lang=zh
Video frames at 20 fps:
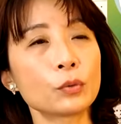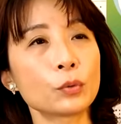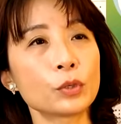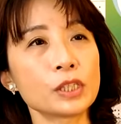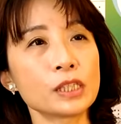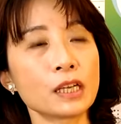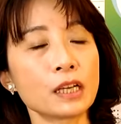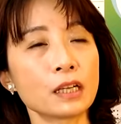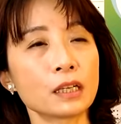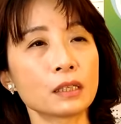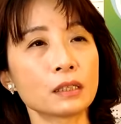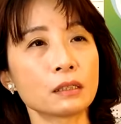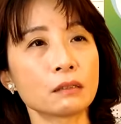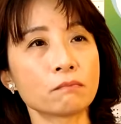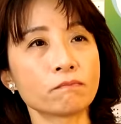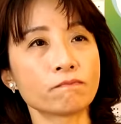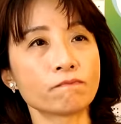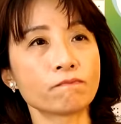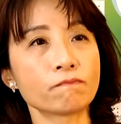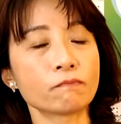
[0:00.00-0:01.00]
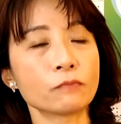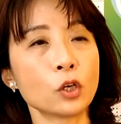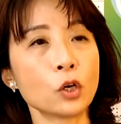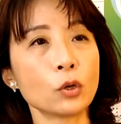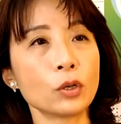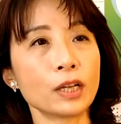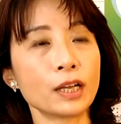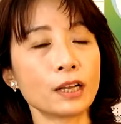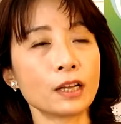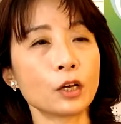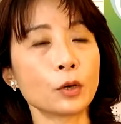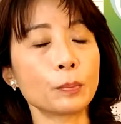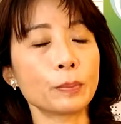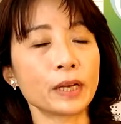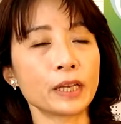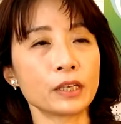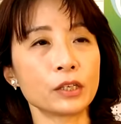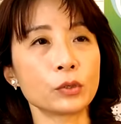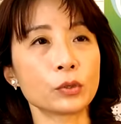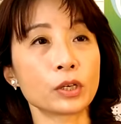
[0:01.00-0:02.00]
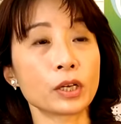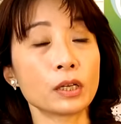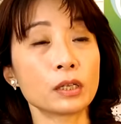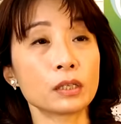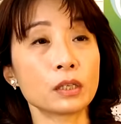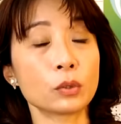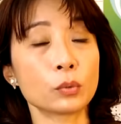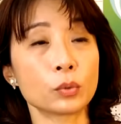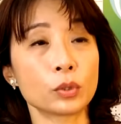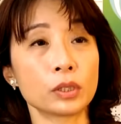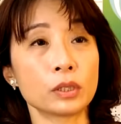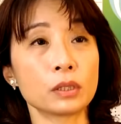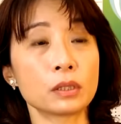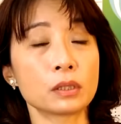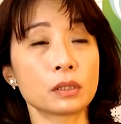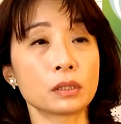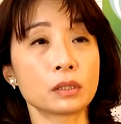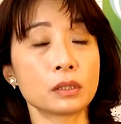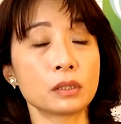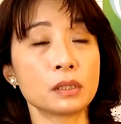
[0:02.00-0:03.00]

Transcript: 我想嗯，后来老板也有看到我一个